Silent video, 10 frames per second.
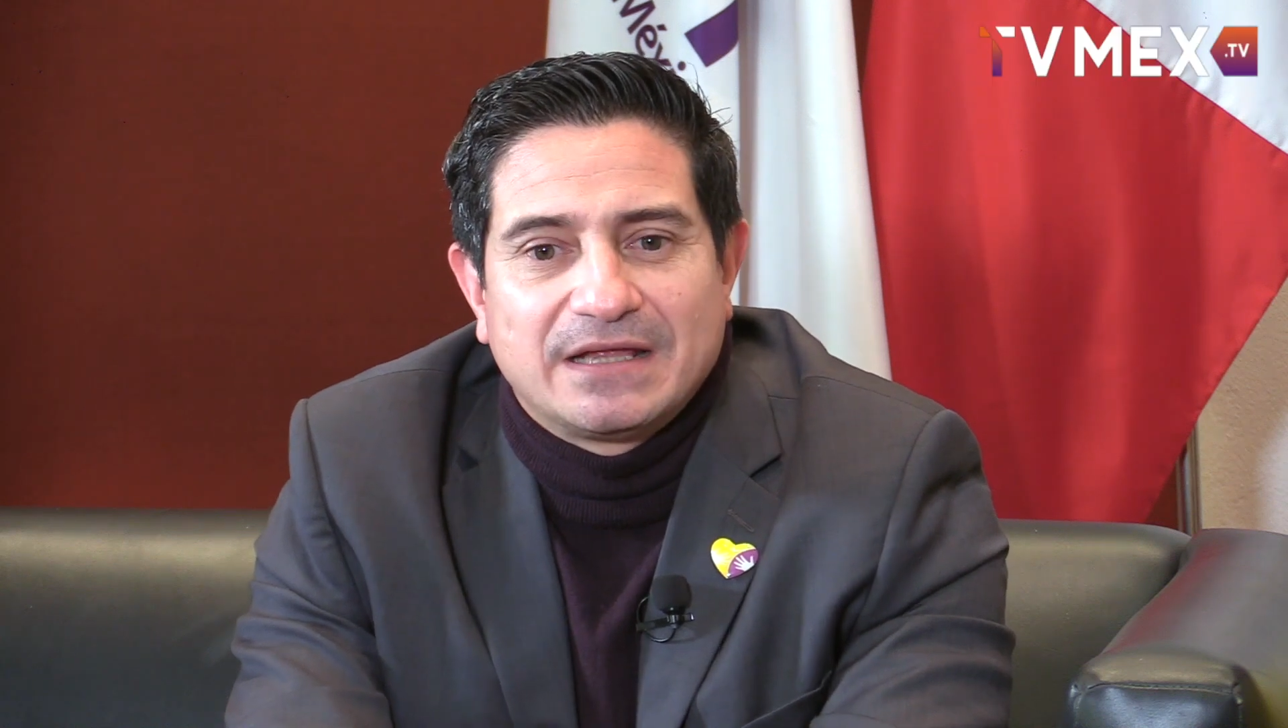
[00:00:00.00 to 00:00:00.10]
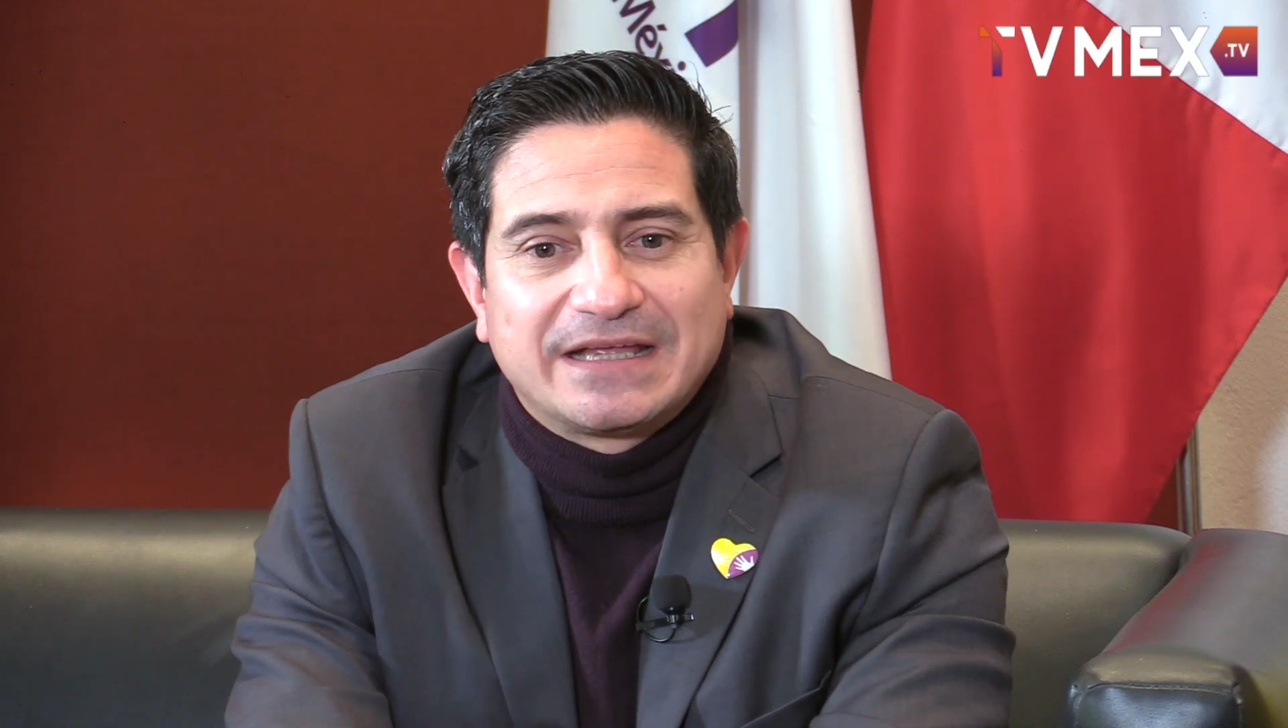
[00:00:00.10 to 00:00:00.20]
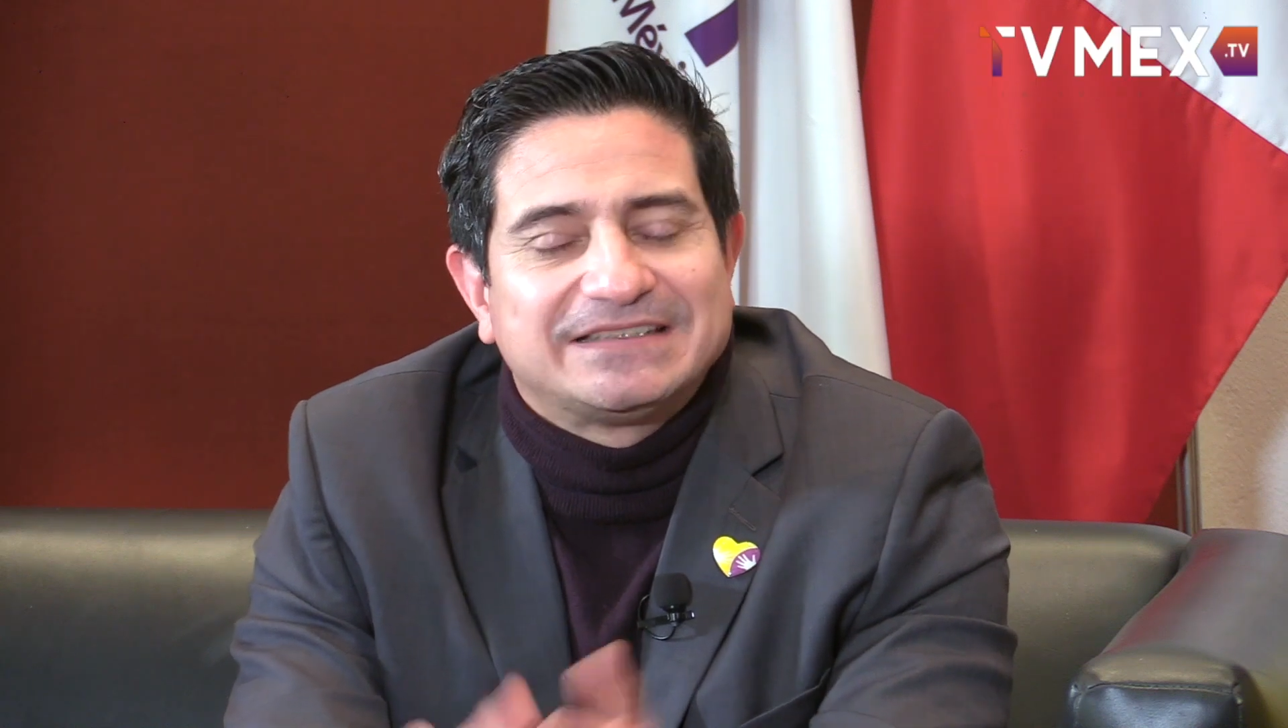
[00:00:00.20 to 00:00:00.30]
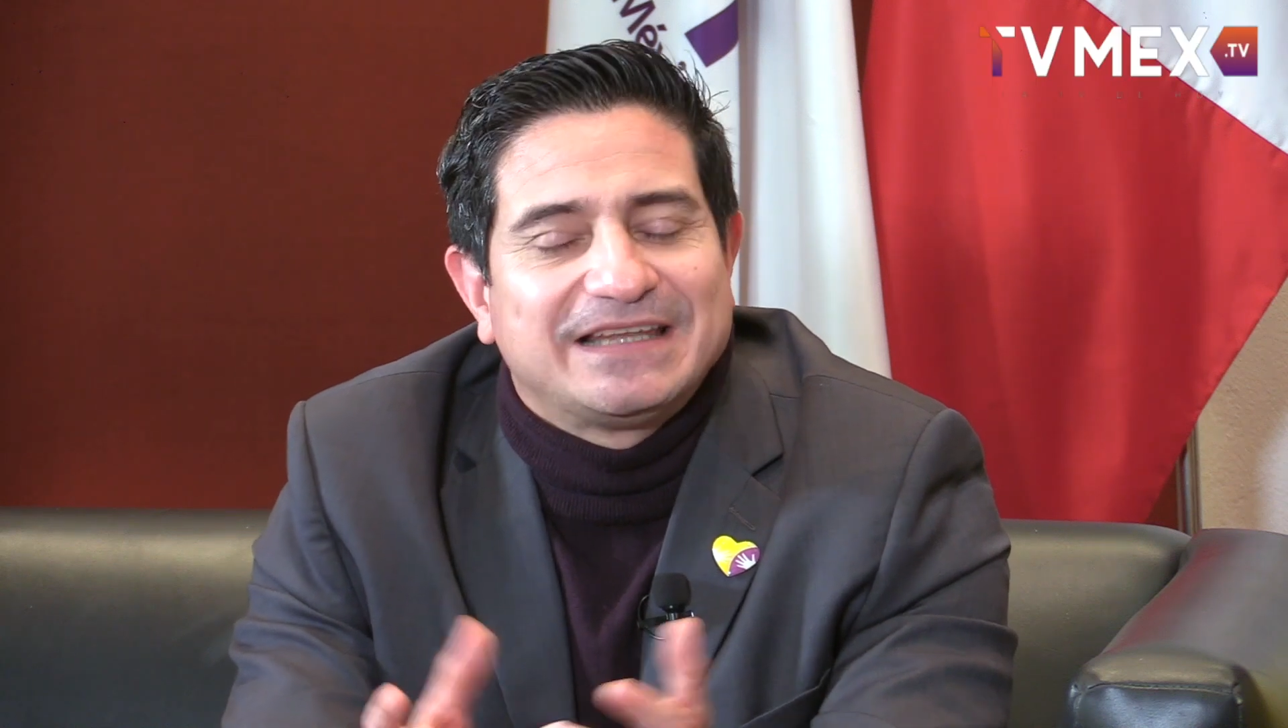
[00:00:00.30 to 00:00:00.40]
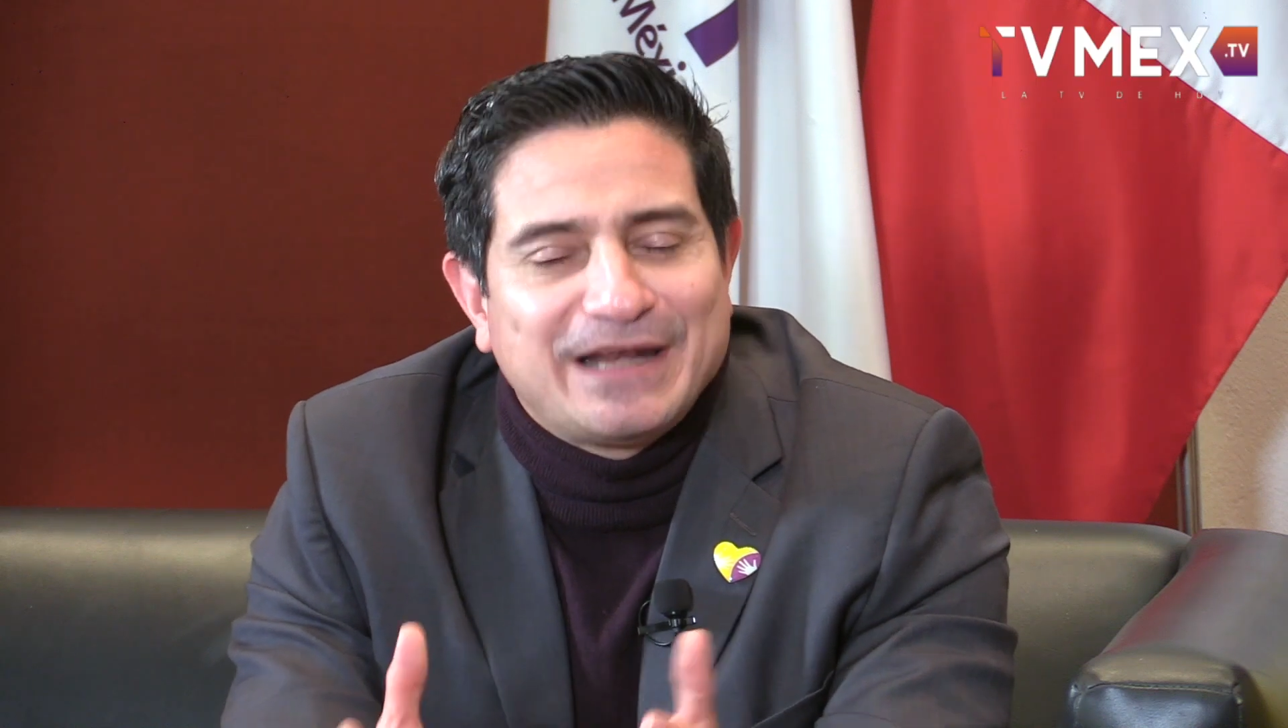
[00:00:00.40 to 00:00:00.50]

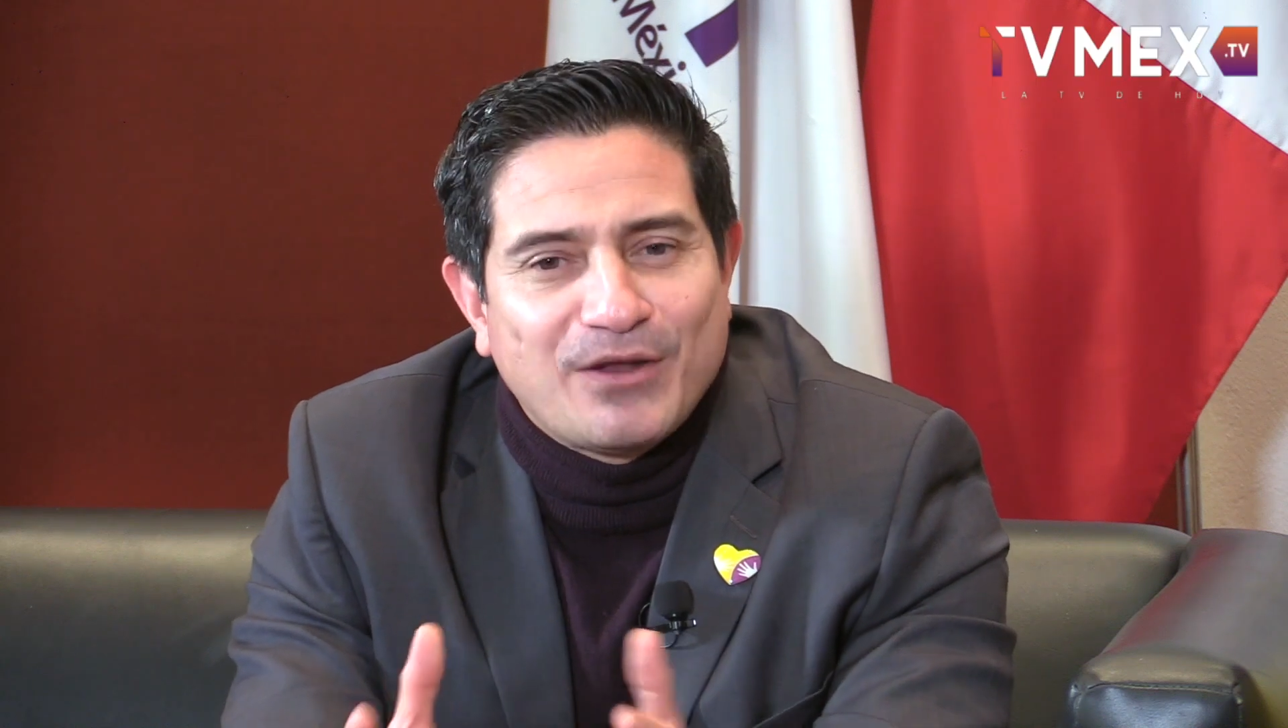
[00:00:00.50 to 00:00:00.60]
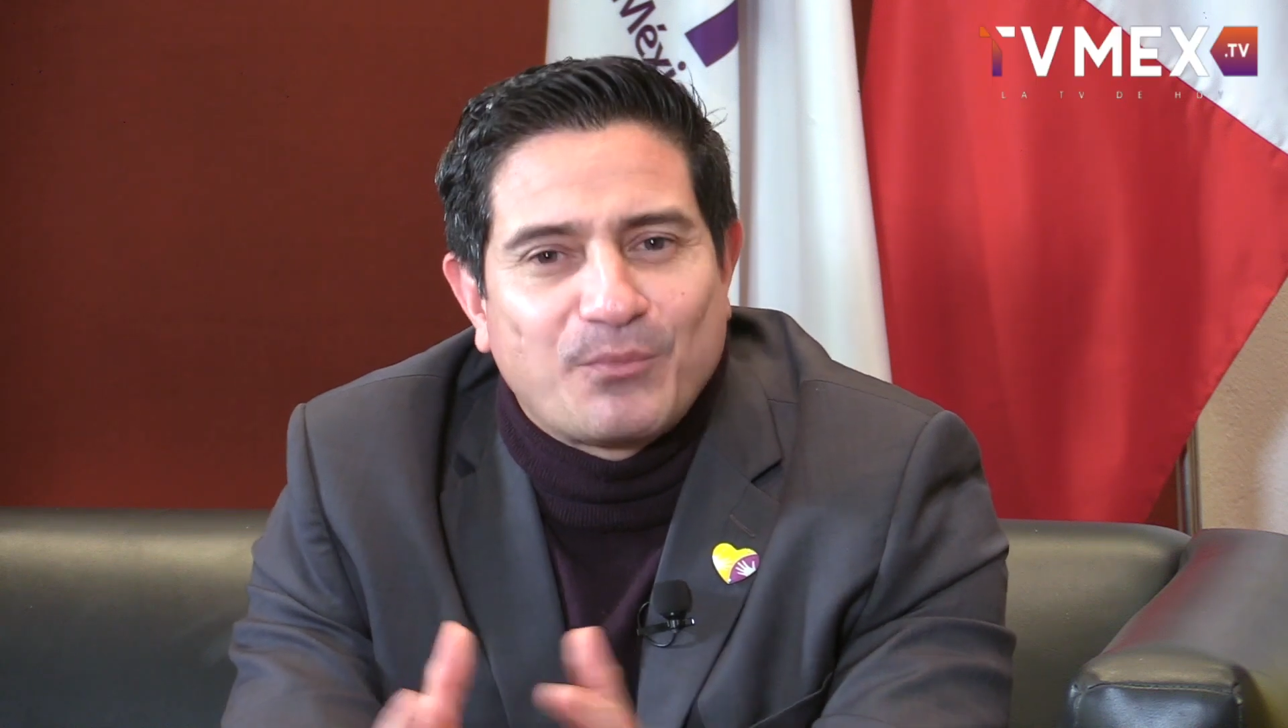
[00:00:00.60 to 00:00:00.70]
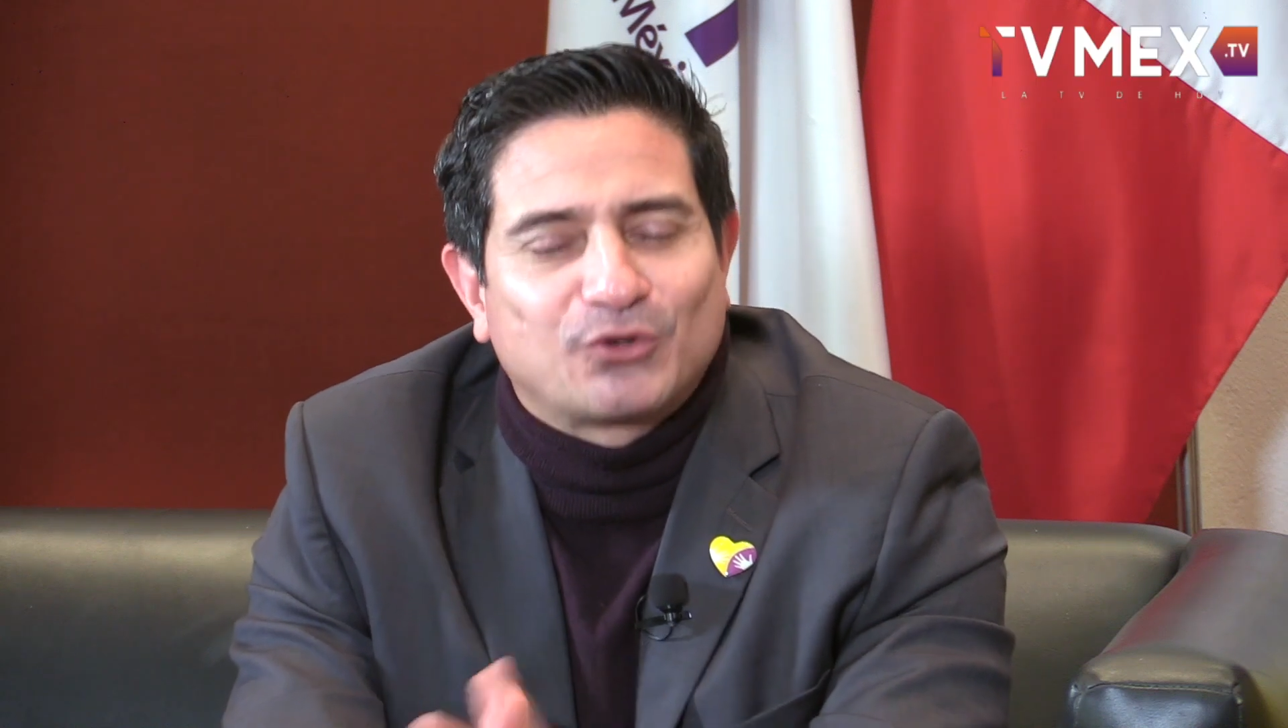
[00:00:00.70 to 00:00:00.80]
que se den la